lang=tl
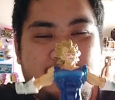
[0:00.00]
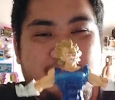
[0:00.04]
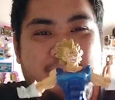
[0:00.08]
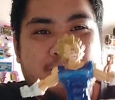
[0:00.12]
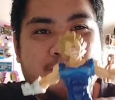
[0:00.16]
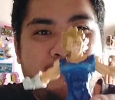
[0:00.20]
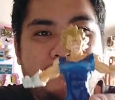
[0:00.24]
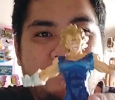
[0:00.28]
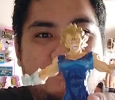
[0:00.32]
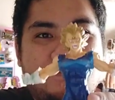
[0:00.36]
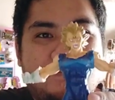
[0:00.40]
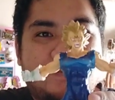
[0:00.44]
Hmm?
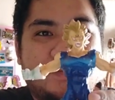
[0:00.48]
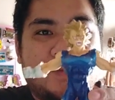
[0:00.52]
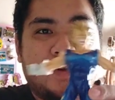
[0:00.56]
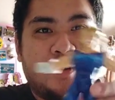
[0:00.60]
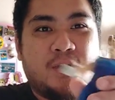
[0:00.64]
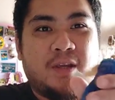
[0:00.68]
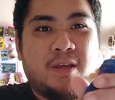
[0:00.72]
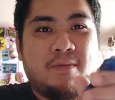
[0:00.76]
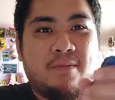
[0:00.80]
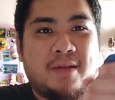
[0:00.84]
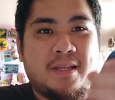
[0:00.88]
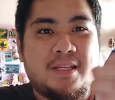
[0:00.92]

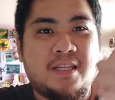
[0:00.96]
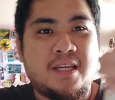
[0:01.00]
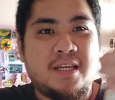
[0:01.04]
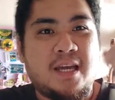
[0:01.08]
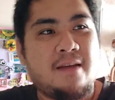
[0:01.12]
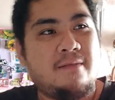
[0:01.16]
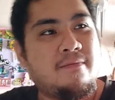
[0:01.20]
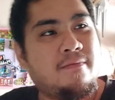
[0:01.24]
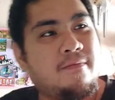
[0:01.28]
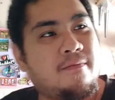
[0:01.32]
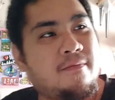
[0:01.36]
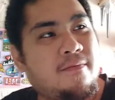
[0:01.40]
okay man
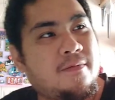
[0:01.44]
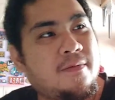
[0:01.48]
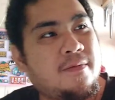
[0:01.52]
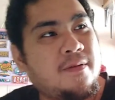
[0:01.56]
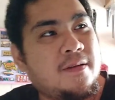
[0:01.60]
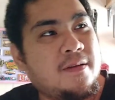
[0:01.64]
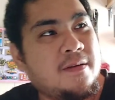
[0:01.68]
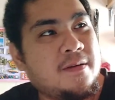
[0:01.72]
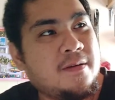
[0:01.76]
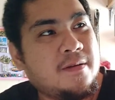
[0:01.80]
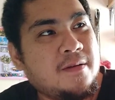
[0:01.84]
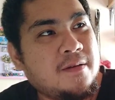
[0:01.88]
siya o. Hmm?
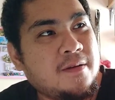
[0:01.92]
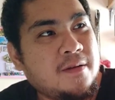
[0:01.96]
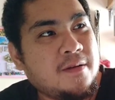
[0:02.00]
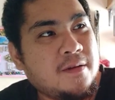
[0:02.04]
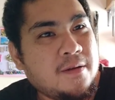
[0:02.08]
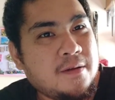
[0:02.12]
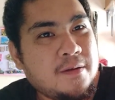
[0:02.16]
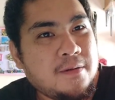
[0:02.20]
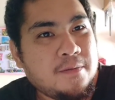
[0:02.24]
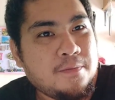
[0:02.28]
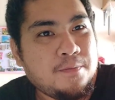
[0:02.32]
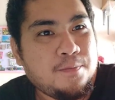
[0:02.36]

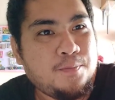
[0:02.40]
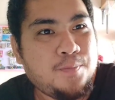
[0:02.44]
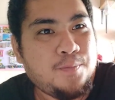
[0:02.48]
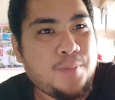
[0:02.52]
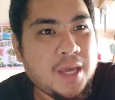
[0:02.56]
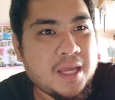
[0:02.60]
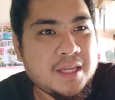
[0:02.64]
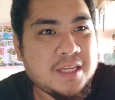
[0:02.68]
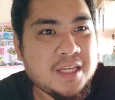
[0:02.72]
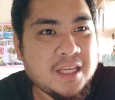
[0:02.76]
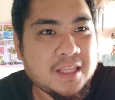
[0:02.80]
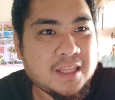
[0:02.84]

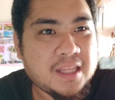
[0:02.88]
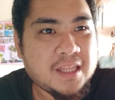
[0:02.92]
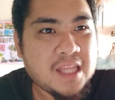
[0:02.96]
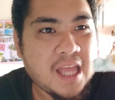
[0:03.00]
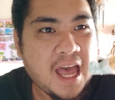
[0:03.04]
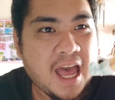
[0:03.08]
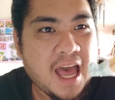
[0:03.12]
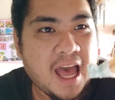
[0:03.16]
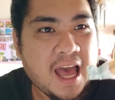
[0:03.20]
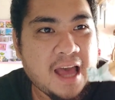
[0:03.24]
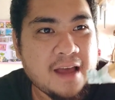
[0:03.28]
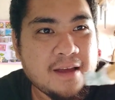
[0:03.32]

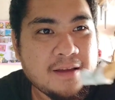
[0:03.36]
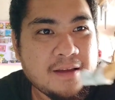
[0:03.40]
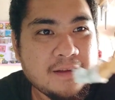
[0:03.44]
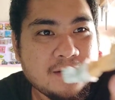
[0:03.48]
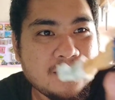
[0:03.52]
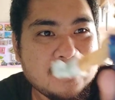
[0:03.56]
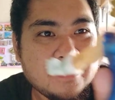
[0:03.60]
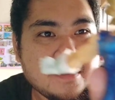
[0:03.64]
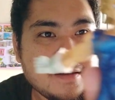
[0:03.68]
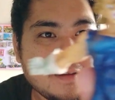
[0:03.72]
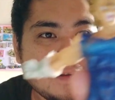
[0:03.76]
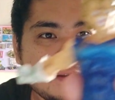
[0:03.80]
Vegeta.
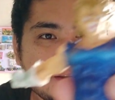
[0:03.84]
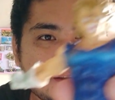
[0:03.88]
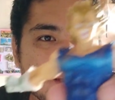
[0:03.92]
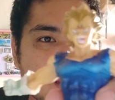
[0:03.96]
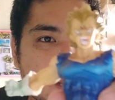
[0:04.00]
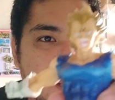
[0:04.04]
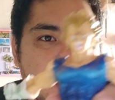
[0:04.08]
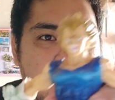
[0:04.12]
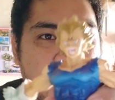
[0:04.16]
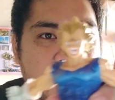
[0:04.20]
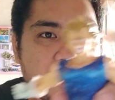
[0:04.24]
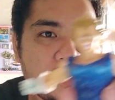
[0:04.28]

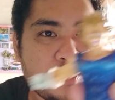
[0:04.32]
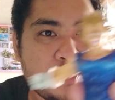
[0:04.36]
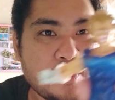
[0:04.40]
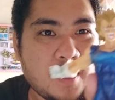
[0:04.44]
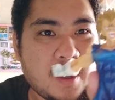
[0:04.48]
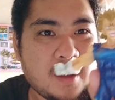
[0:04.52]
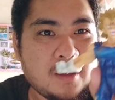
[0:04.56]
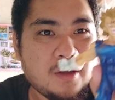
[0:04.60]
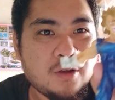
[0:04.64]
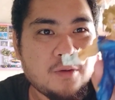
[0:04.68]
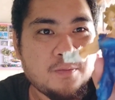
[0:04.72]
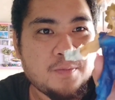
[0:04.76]
Nalala nyo
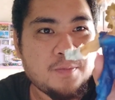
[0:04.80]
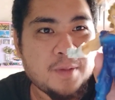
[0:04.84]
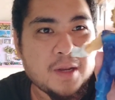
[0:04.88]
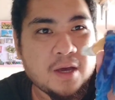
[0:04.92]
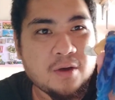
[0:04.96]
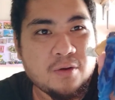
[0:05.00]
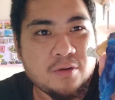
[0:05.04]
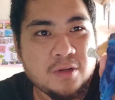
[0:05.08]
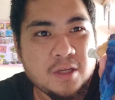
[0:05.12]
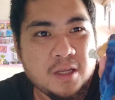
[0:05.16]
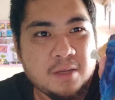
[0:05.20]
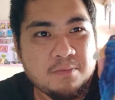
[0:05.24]
ba yung
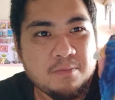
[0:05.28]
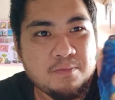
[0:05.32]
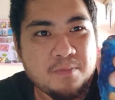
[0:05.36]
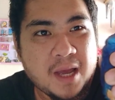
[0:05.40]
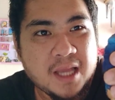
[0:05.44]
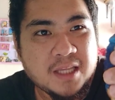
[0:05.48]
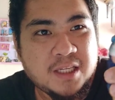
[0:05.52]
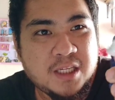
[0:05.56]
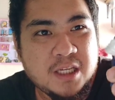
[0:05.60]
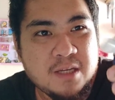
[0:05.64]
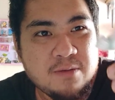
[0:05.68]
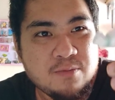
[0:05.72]
panahon ni
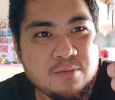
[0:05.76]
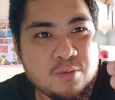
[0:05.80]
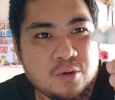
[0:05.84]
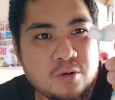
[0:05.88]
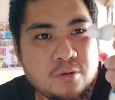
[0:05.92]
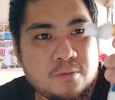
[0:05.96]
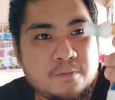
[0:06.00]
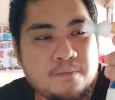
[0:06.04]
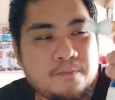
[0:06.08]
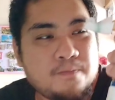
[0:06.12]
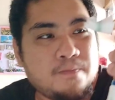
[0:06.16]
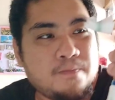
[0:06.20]
Majin Buu?